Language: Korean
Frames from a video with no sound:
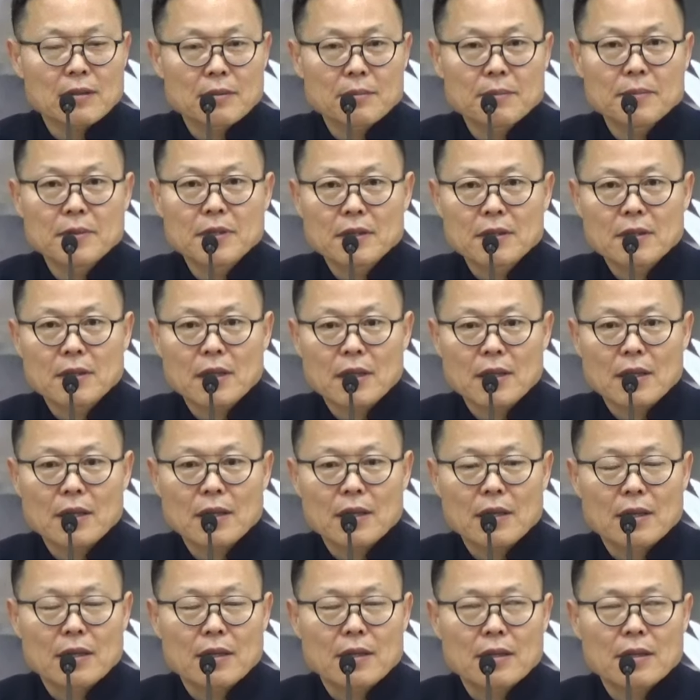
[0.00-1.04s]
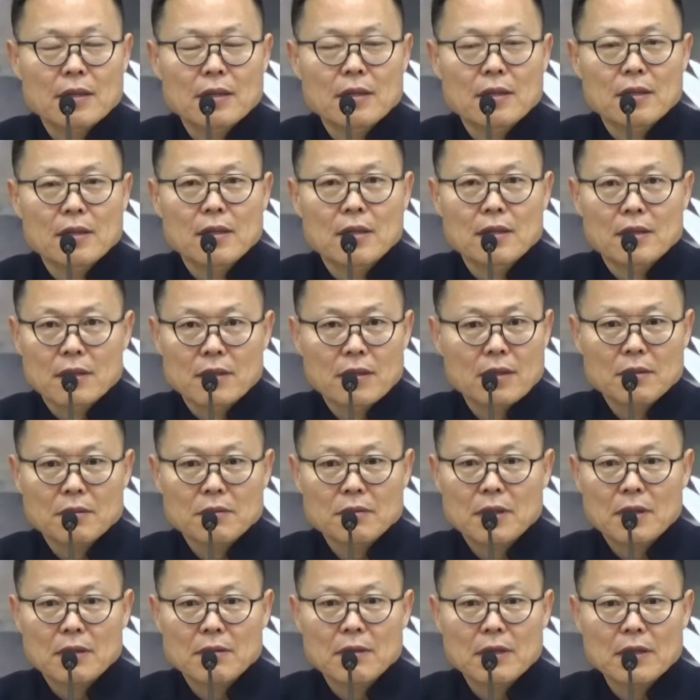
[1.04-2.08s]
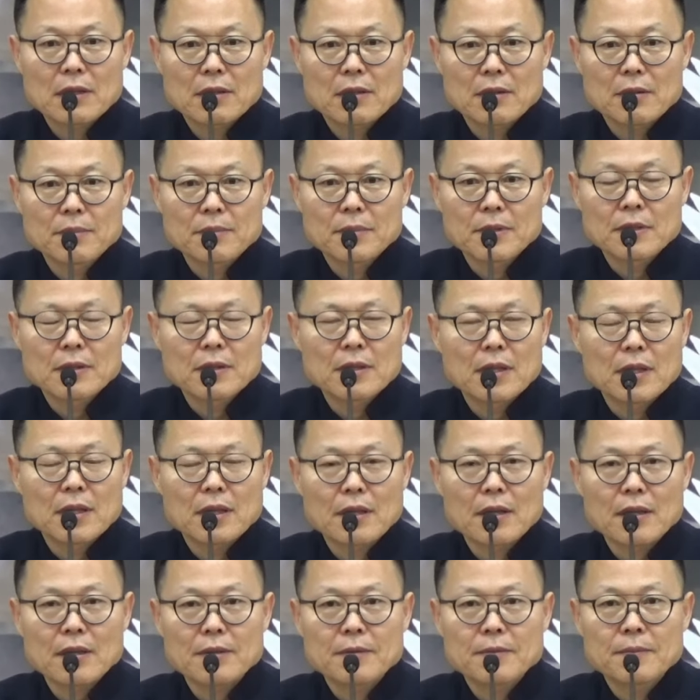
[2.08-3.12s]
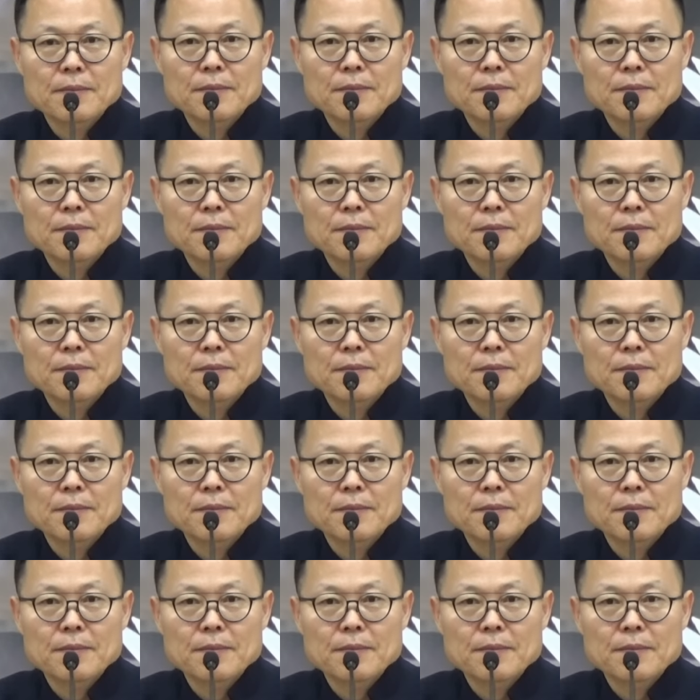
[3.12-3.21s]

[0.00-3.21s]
없는데, 예, 그래도 상관은 없는데,